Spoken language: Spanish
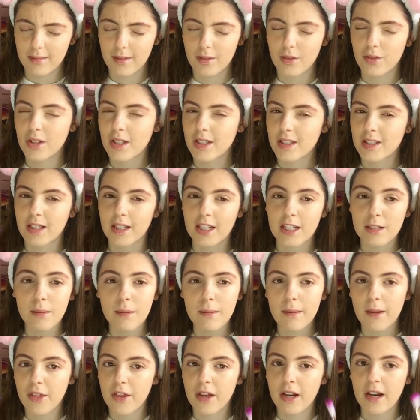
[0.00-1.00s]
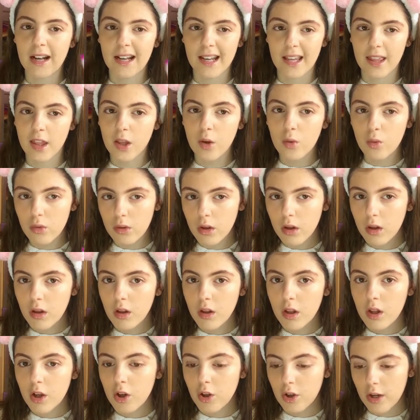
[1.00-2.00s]
O sea, si queréis yo no hacer el ridículo
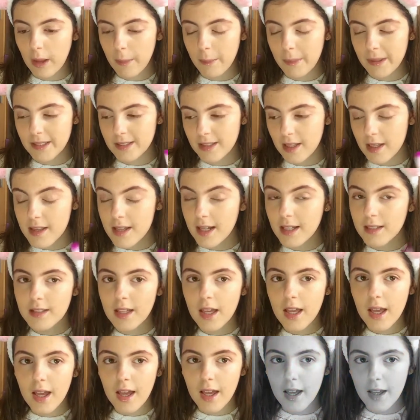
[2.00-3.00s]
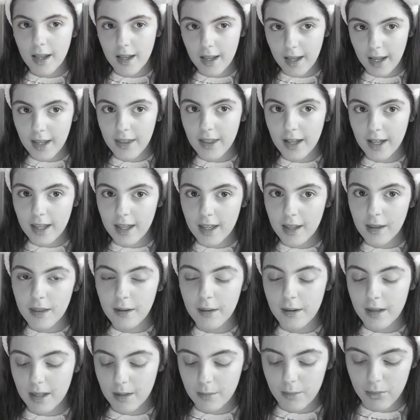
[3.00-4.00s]
con las pestañas, de aquí, de
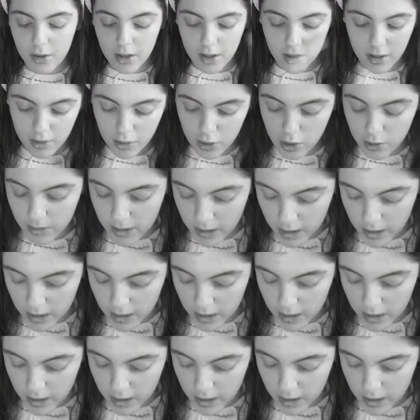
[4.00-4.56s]
verdad, porque os lo